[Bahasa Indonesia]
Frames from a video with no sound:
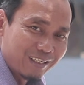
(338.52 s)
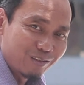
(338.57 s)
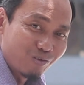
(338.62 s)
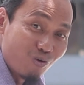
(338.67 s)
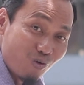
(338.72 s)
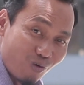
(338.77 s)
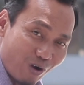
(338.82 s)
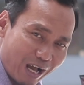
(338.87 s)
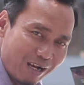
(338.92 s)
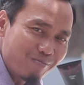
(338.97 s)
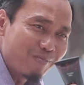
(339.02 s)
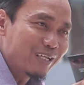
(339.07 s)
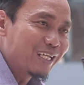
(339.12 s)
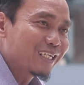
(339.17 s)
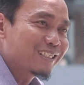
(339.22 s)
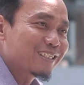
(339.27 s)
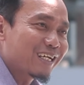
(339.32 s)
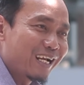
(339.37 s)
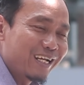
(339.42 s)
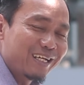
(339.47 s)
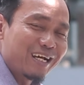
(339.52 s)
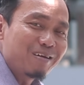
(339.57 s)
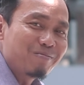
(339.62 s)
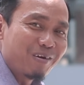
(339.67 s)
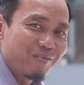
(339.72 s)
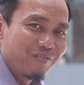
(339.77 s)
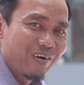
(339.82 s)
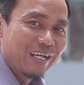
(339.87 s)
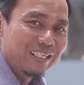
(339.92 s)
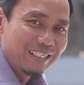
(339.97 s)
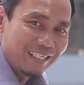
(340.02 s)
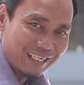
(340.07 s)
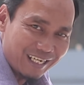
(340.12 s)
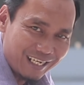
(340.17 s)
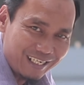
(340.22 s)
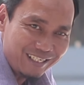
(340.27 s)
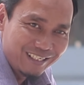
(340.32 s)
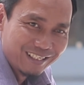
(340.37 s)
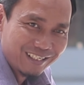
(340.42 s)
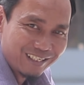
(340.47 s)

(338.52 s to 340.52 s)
Tuh kan banyak sekali kan manfaatnya kan.